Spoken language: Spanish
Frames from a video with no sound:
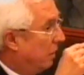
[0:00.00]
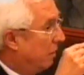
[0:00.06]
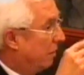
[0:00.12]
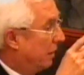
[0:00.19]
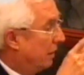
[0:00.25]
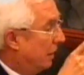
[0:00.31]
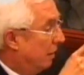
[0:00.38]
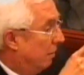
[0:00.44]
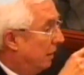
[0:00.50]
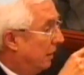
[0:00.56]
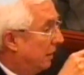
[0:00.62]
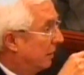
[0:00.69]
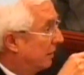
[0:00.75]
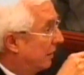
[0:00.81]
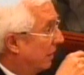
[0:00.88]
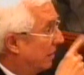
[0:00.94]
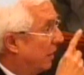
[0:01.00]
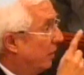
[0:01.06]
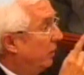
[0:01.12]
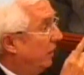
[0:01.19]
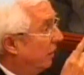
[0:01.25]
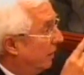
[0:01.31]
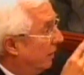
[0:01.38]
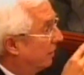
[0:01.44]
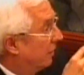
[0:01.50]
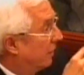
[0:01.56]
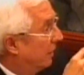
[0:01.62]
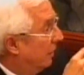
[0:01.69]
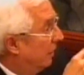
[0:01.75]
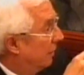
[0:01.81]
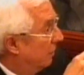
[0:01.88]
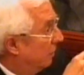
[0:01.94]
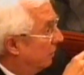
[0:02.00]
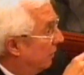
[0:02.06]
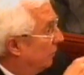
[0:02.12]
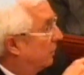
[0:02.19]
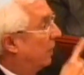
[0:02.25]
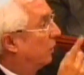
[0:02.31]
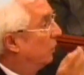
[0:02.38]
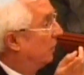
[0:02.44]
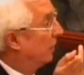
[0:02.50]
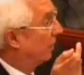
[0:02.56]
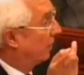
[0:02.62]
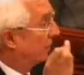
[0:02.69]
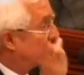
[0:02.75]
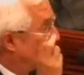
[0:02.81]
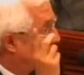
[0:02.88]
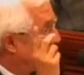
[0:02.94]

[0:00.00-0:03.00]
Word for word: variable que está sabida y es que usted algún día se tiene que